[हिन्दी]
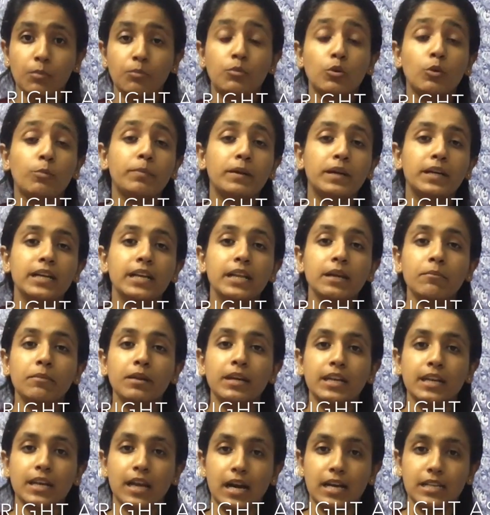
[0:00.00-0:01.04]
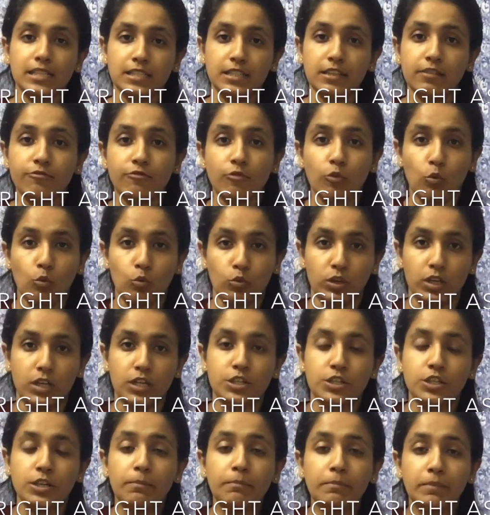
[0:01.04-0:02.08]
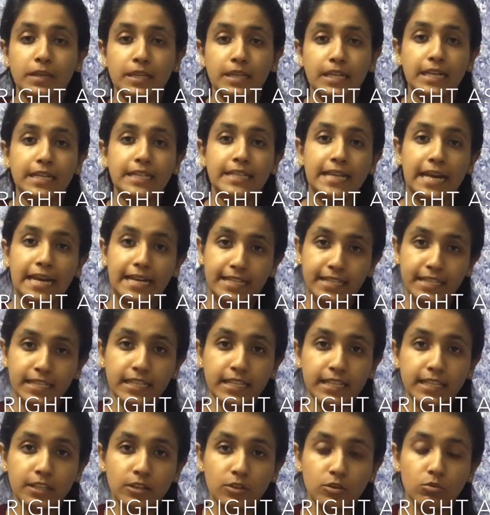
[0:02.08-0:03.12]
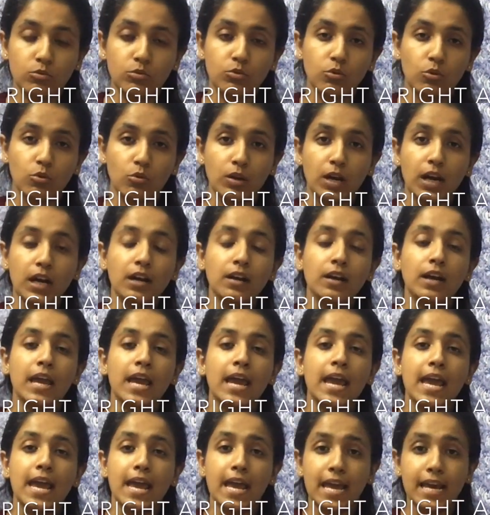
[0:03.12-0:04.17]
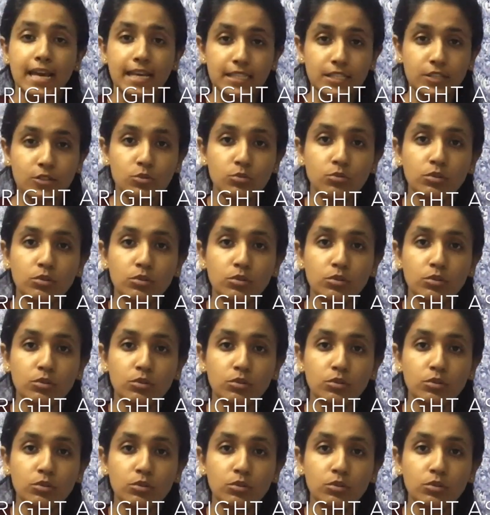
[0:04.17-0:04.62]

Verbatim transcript: प्रॉपर्टी में ना सिर्फ ओनरशिप या टाइटल इंक्लूड होगा एज टू